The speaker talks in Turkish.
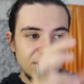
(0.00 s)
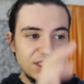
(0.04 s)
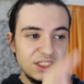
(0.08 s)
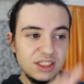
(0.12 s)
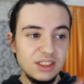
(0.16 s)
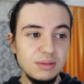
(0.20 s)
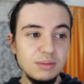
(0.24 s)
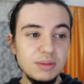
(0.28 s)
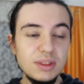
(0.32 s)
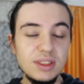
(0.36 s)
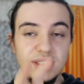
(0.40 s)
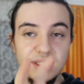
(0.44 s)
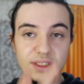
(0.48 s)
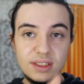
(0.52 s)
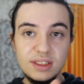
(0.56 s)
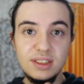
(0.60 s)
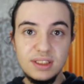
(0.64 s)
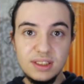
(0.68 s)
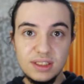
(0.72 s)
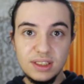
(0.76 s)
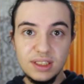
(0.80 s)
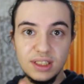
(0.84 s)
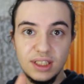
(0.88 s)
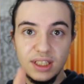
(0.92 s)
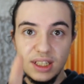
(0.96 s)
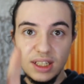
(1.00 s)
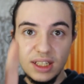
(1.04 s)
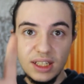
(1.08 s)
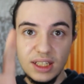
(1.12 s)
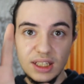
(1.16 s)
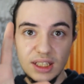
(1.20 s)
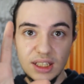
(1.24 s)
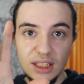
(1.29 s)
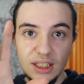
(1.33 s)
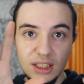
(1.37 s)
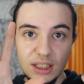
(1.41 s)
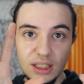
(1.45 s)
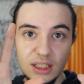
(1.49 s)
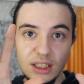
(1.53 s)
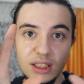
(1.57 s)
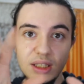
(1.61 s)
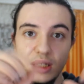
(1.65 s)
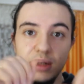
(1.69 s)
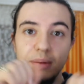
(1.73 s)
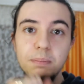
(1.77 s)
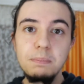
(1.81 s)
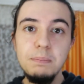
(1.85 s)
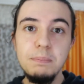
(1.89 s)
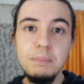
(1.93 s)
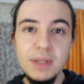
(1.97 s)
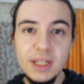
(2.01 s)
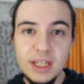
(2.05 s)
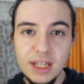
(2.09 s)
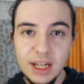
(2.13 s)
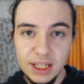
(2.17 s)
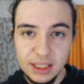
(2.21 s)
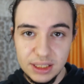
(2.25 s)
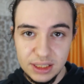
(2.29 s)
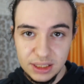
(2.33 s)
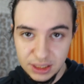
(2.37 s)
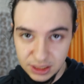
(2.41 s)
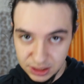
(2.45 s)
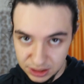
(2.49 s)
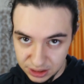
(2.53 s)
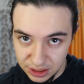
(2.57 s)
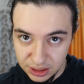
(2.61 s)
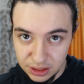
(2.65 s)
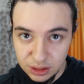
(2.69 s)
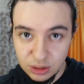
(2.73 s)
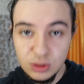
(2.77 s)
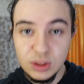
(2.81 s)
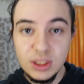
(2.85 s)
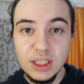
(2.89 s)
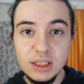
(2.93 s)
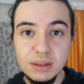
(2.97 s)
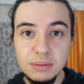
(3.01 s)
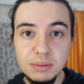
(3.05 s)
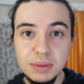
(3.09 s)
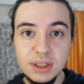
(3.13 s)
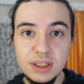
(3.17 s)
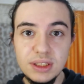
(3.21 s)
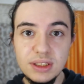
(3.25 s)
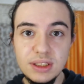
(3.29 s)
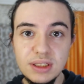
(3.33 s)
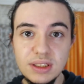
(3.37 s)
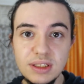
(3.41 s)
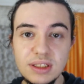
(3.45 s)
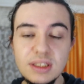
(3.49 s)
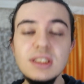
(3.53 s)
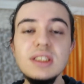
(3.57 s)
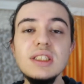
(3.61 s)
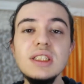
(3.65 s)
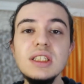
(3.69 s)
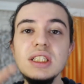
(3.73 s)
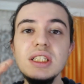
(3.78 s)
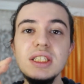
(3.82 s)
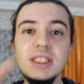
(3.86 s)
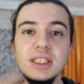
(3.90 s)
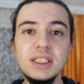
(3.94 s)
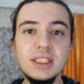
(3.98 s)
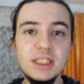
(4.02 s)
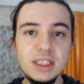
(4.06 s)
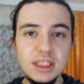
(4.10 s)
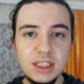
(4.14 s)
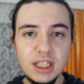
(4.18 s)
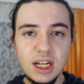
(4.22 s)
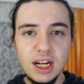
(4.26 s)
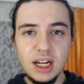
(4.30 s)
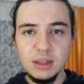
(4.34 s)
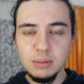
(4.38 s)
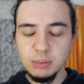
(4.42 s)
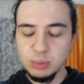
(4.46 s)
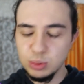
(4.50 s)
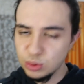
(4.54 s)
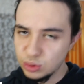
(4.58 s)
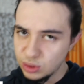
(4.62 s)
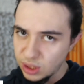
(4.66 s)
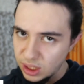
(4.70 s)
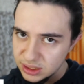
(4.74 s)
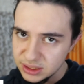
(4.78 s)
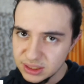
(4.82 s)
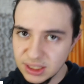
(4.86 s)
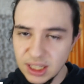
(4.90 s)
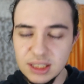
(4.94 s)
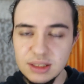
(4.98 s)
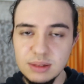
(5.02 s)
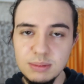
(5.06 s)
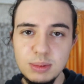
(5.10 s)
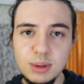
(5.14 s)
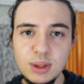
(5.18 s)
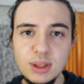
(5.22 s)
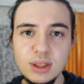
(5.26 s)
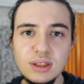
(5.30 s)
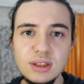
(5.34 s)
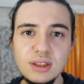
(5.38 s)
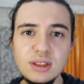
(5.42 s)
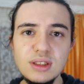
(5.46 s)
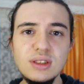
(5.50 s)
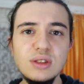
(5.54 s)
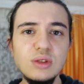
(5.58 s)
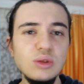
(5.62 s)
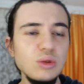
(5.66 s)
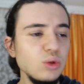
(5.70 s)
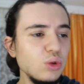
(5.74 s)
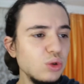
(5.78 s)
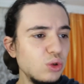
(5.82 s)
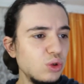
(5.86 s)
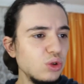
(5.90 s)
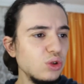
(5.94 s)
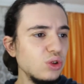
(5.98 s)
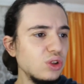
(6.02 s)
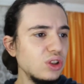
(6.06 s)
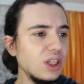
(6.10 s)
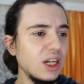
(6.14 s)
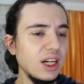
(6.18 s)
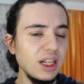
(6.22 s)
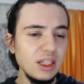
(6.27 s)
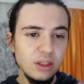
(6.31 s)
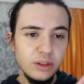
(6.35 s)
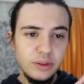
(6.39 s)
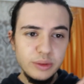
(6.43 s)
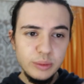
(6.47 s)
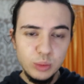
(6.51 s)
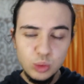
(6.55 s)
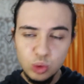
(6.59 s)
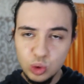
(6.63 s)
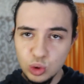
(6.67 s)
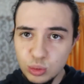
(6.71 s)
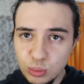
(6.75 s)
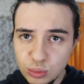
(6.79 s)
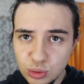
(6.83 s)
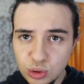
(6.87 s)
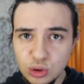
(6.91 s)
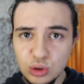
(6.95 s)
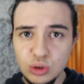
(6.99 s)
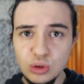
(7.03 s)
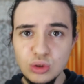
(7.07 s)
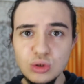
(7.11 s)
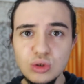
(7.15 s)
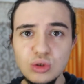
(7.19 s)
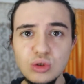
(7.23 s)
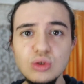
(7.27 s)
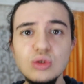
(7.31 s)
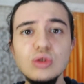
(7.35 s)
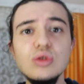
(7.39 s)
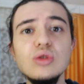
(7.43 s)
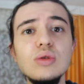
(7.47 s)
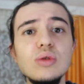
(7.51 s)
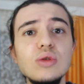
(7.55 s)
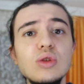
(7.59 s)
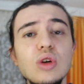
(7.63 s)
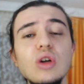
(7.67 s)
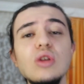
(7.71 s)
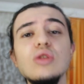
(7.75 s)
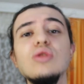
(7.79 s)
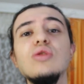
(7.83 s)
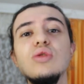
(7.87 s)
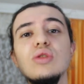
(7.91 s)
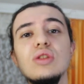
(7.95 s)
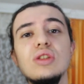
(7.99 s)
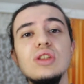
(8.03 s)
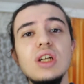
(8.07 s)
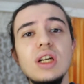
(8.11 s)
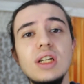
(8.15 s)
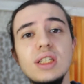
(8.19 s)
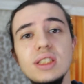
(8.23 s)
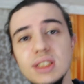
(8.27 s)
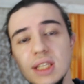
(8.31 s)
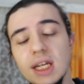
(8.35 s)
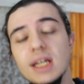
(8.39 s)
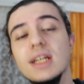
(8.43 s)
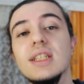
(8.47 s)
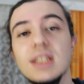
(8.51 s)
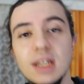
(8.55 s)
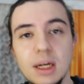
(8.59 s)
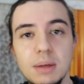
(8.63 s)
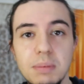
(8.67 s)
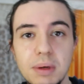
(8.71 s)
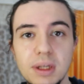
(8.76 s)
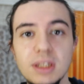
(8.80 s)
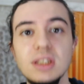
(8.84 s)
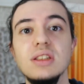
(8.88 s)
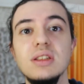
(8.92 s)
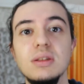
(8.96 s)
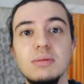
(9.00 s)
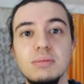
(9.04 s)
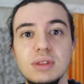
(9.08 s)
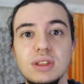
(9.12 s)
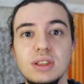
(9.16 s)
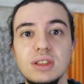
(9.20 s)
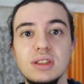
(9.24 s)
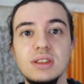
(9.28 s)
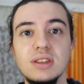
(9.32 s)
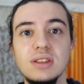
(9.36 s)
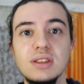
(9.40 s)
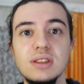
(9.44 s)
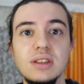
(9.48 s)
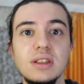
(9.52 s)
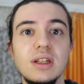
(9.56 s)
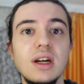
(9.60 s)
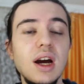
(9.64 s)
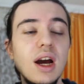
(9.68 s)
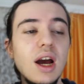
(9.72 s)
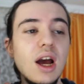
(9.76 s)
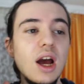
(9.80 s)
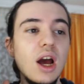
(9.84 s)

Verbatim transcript: Şimdi siz e, bir ay içerik üretmişsinizdir. ikinci ay bunu azaltmışsınızdır. Üçüncü ay durmuşsunuzdur. Dördüncü ay tekrar başlamışsınızdır.